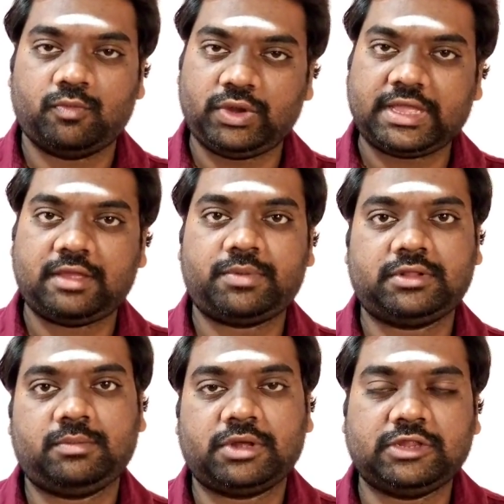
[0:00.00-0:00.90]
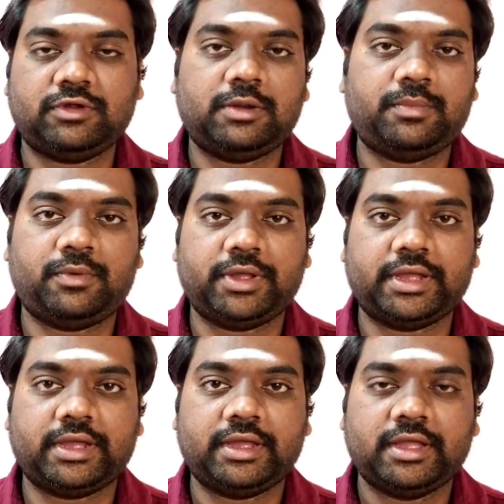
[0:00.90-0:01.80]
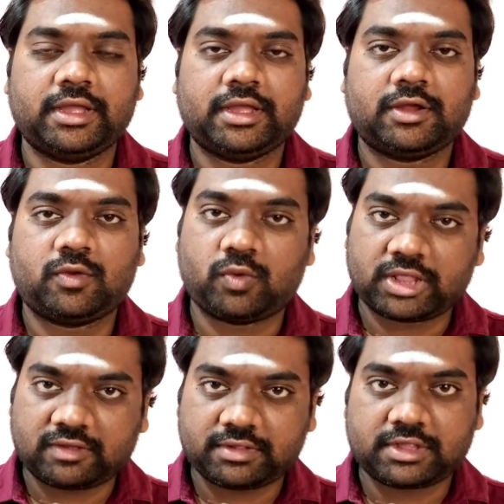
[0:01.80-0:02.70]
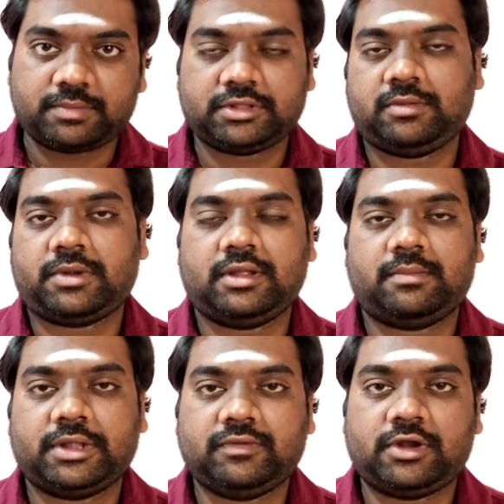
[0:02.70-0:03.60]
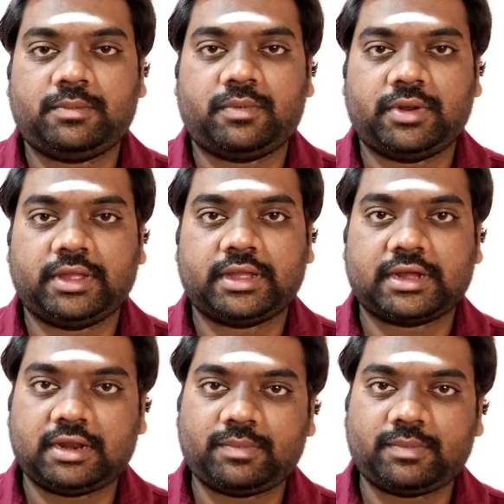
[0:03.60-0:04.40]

முனியை பற்றி பதிவுகள் போடுங்கள் குலதெய்வத்தை பற்றி ப பதிவுகள் போடுங்க